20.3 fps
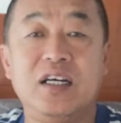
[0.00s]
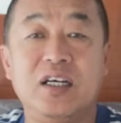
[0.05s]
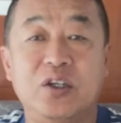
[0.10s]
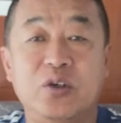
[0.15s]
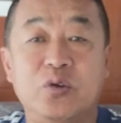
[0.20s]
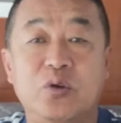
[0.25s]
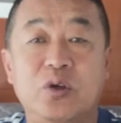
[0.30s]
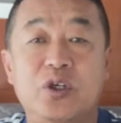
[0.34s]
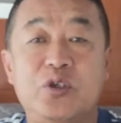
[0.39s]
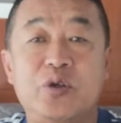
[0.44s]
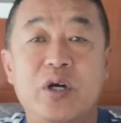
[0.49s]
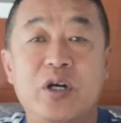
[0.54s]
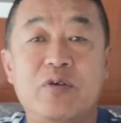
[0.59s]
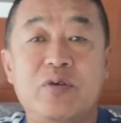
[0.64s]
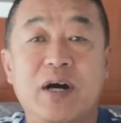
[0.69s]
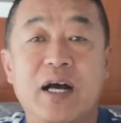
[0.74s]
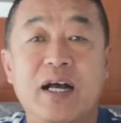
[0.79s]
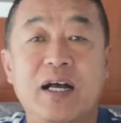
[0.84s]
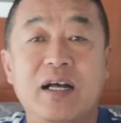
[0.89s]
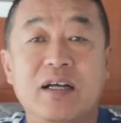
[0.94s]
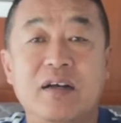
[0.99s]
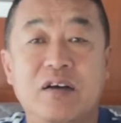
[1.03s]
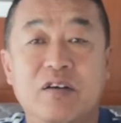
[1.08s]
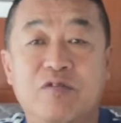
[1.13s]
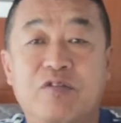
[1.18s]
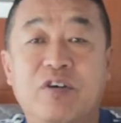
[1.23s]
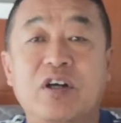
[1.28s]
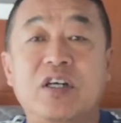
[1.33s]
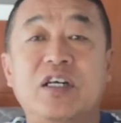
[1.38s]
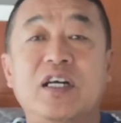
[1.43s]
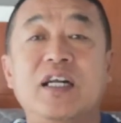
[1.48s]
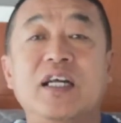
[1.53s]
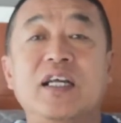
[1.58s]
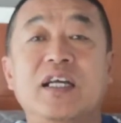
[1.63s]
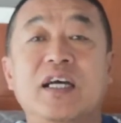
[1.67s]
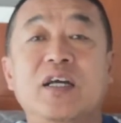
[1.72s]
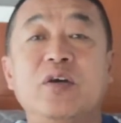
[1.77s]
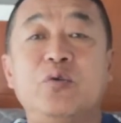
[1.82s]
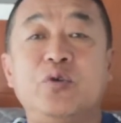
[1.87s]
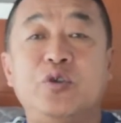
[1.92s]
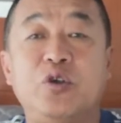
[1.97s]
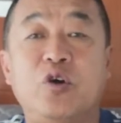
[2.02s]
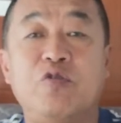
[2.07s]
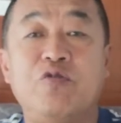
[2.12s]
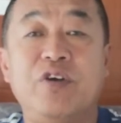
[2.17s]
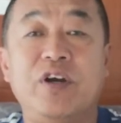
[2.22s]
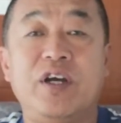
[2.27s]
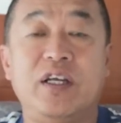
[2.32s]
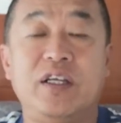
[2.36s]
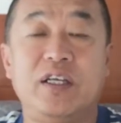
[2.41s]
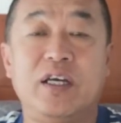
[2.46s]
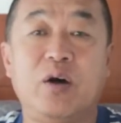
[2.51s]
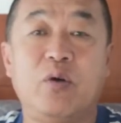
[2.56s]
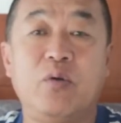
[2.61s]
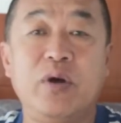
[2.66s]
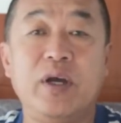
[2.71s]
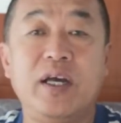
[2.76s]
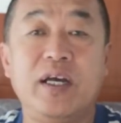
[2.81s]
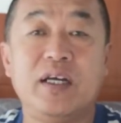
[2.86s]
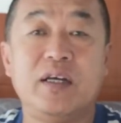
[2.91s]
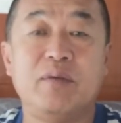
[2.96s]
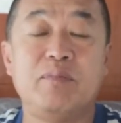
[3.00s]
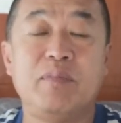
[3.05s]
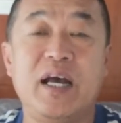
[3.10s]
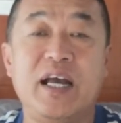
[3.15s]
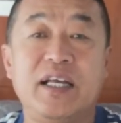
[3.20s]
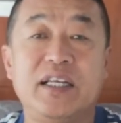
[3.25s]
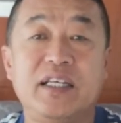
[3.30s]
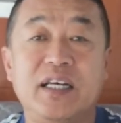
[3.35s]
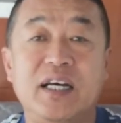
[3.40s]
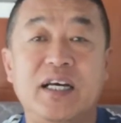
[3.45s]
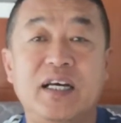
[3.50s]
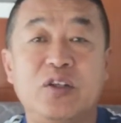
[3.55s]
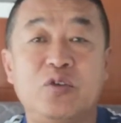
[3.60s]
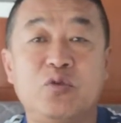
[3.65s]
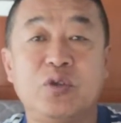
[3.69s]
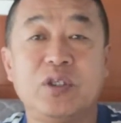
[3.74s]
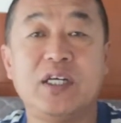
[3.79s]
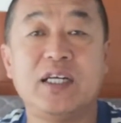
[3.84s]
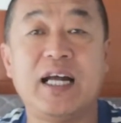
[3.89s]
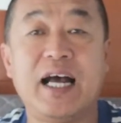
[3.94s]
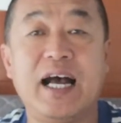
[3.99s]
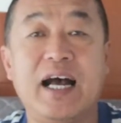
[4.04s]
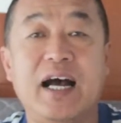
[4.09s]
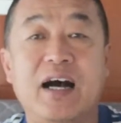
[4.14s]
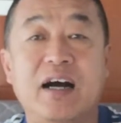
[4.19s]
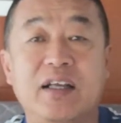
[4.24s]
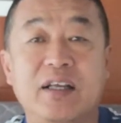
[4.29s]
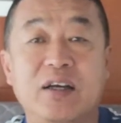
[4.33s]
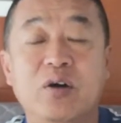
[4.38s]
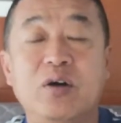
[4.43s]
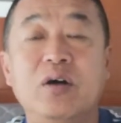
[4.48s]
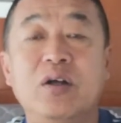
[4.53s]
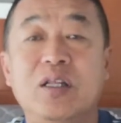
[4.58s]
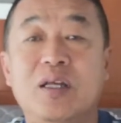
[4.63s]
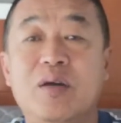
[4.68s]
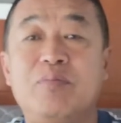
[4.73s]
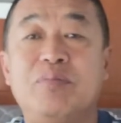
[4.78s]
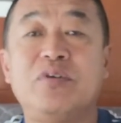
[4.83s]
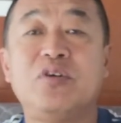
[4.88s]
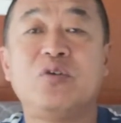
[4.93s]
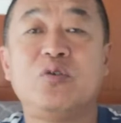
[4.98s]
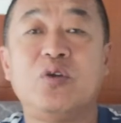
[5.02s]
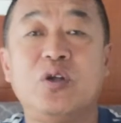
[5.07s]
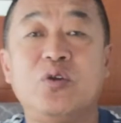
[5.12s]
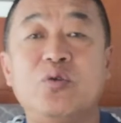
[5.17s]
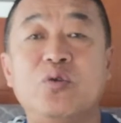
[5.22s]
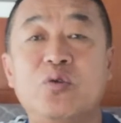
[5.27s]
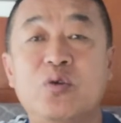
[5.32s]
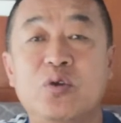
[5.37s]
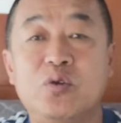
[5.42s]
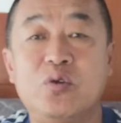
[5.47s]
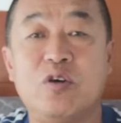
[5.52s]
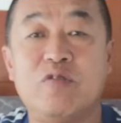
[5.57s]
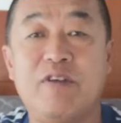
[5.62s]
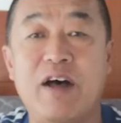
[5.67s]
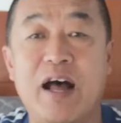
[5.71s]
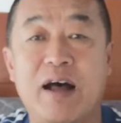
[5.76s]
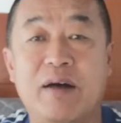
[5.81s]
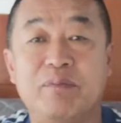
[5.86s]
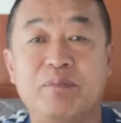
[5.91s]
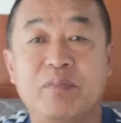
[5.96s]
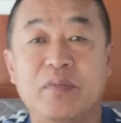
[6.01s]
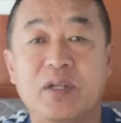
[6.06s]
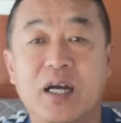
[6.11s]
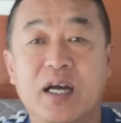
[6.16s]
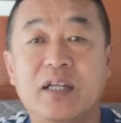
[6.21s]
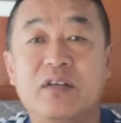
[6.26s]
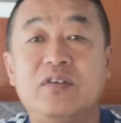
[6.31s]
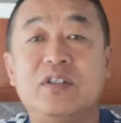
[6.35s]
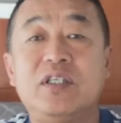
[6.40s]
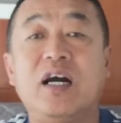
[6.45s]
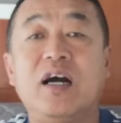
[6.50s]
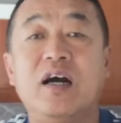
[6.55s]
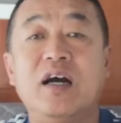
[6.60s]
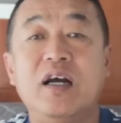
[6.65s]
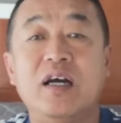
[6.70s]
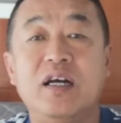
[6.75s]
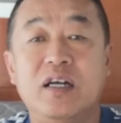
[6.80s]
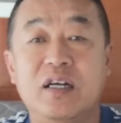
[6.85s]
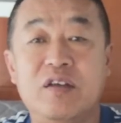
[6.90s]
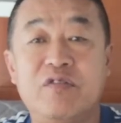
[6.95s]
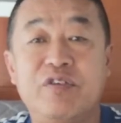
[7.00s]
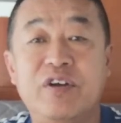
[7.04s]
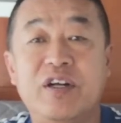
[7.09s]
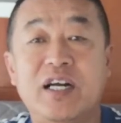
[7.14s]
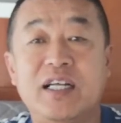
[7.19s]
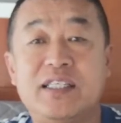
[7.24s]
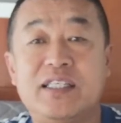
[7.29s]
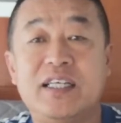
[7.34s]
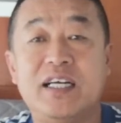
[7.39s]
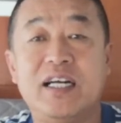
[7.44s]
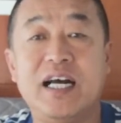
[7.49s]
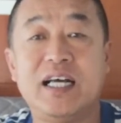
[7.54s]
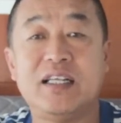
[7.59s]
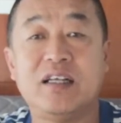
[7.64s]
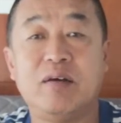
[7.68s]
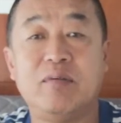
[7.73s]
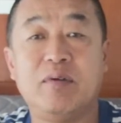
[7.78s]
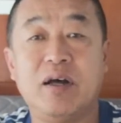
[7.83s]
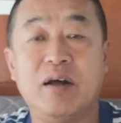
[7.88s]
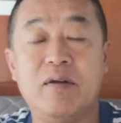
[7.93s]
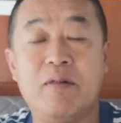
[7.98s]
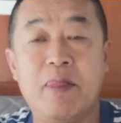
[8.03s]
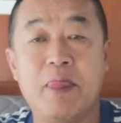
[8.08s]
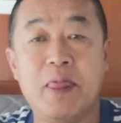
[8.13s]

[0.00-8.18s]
有个宣传，房车呢也有消费，也会买一些土特产啊，也他也不是说顿顿做饭，哎，就这样，人家非常接纳咱们。